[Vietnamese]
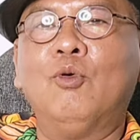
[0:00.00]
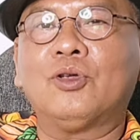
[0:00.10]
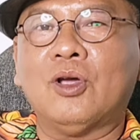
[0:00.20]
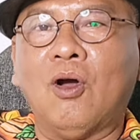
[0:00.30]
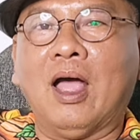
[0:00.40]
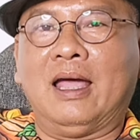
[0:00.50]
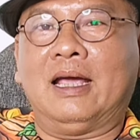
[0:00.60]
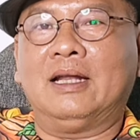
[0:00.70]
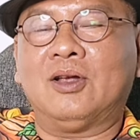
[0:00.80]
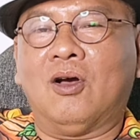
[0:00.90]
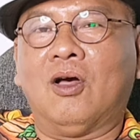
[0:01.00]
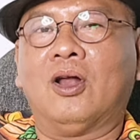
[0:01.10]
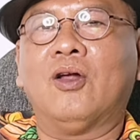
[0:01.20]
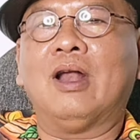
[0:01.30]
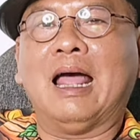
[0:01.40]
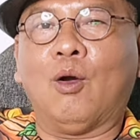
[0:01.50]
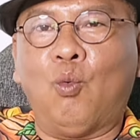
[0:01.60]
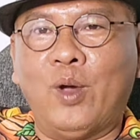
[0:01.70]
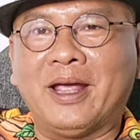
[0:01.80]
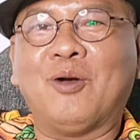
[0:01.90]
muốn cho ai ảnh cho đó là
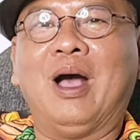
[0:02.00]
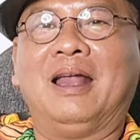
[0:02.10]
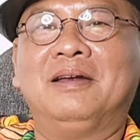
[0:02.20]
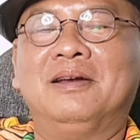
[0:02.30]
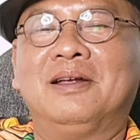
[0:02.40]
quyền của ảnh